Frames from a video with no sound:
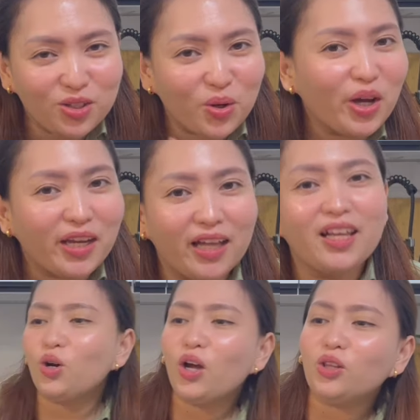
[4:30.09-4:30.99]
So, ayan.
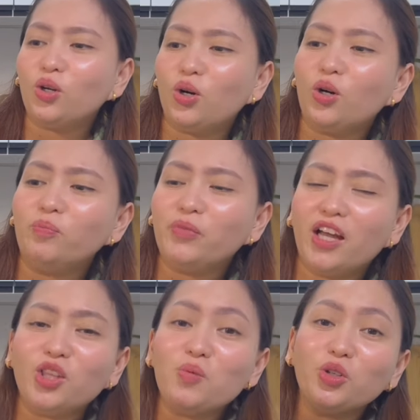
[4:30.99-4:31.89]
So, ito,
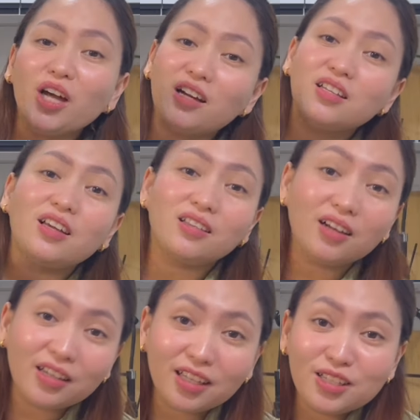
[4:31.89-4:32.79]
ito muna kasi
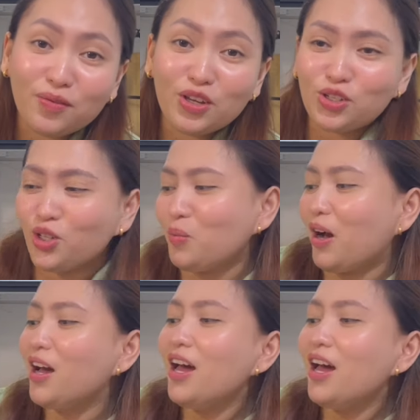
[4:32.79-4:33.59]
kitang-kita sa video, di ba?